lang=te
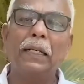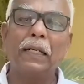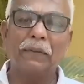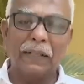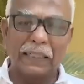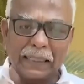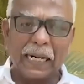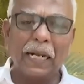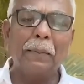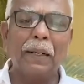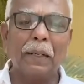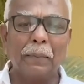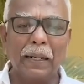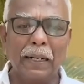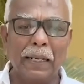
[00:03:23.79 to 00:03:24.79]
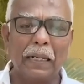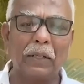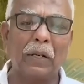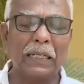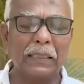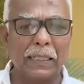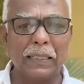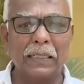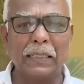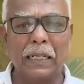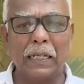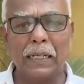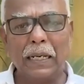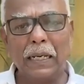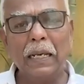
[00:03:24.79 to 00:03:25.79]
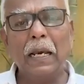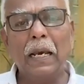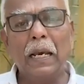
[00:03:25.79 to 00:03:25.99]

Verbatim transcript: నీకు వ్యతిరేకమైన మీడియాను ఆశ్రయించాలి